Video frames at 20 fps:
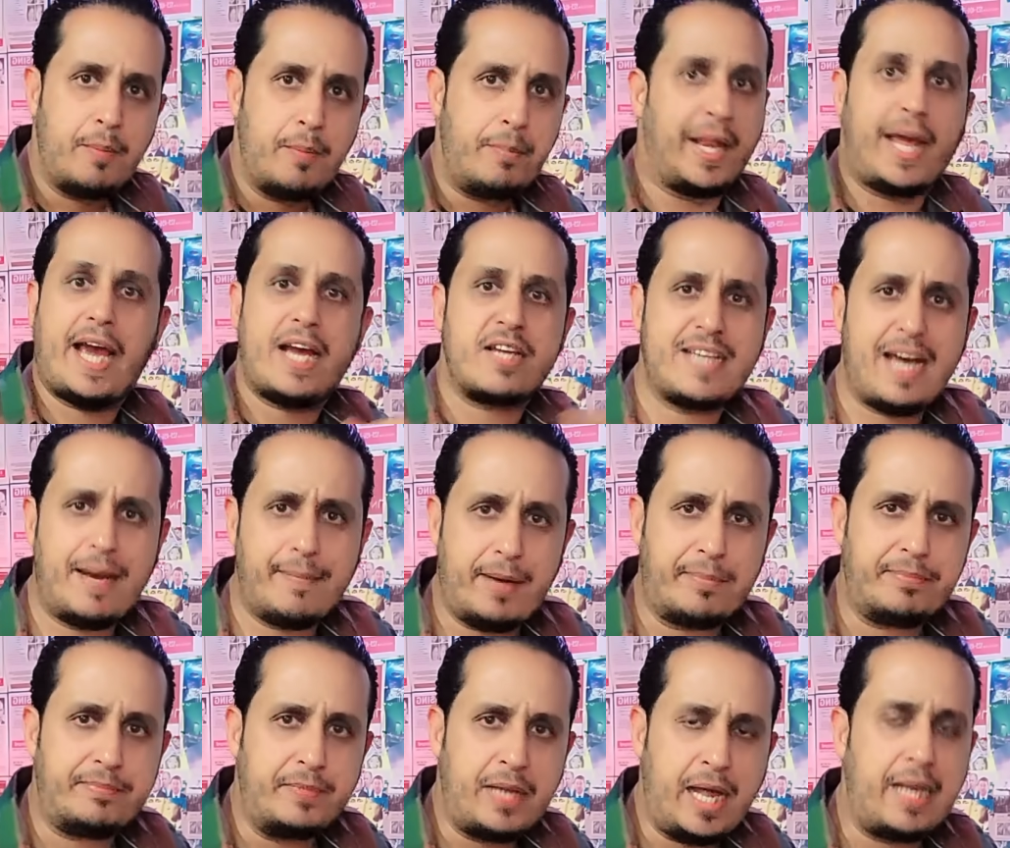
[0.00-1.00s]
من غير
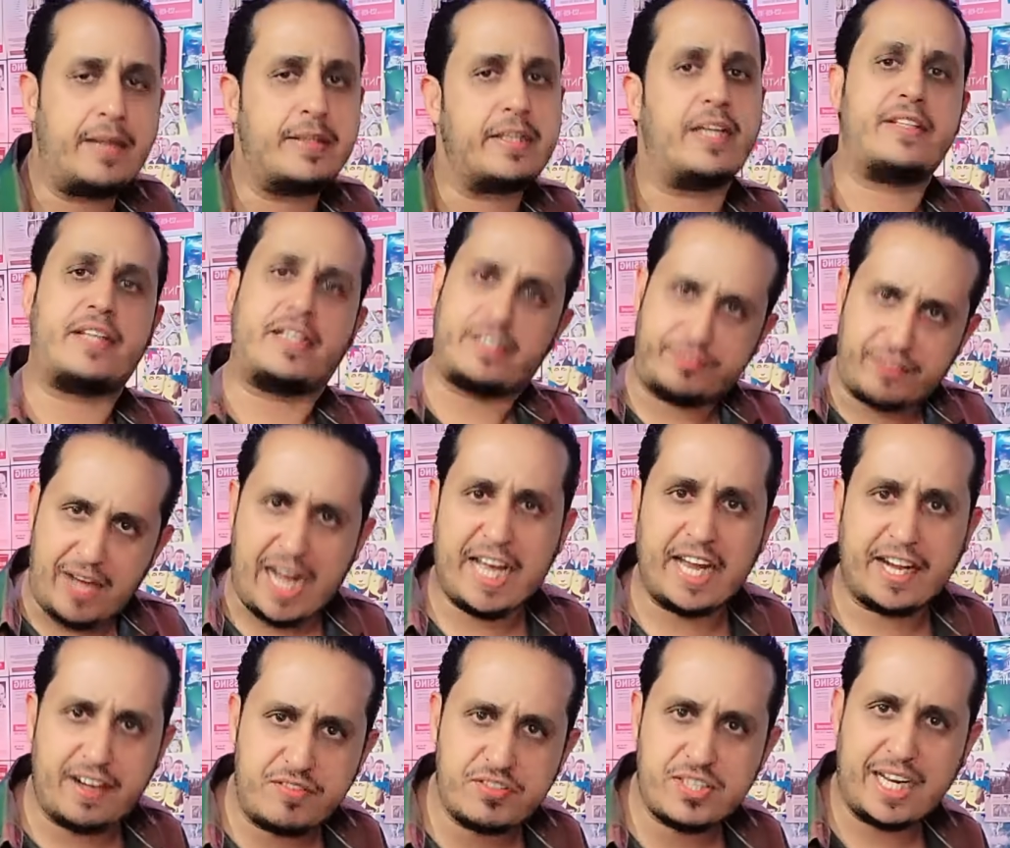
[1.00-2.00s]
سبب يعني انت
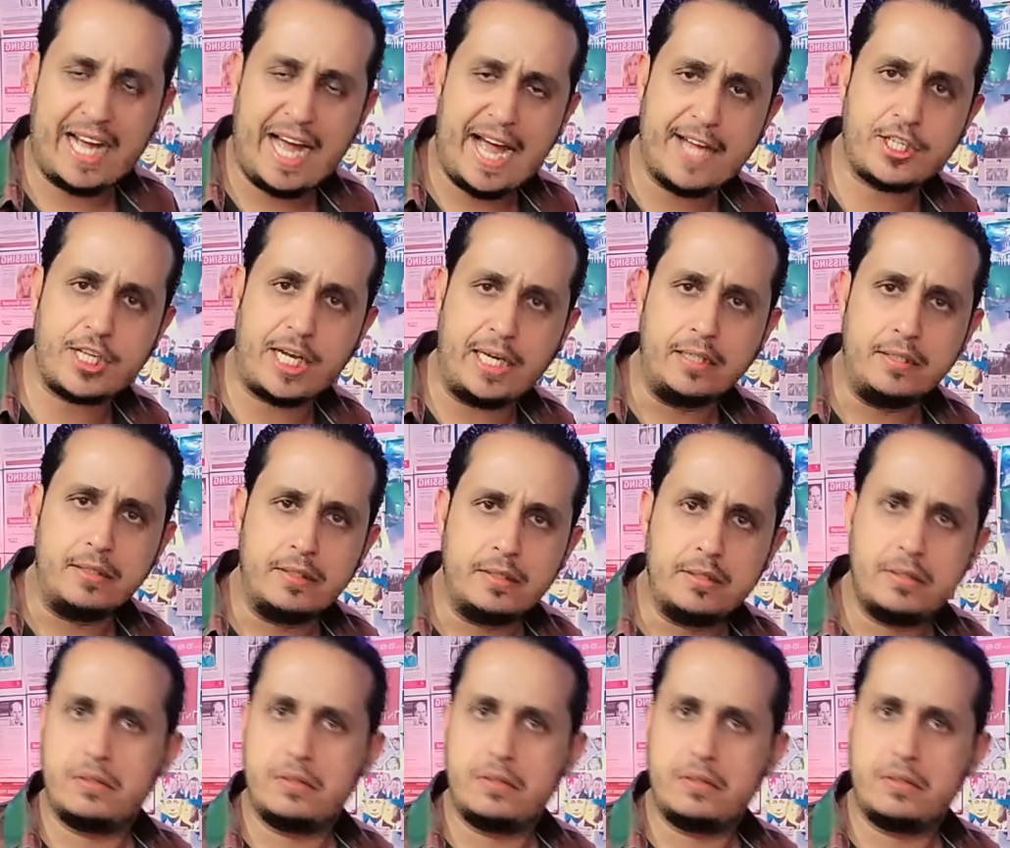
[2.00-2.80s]
تفاكر نفسك حاجه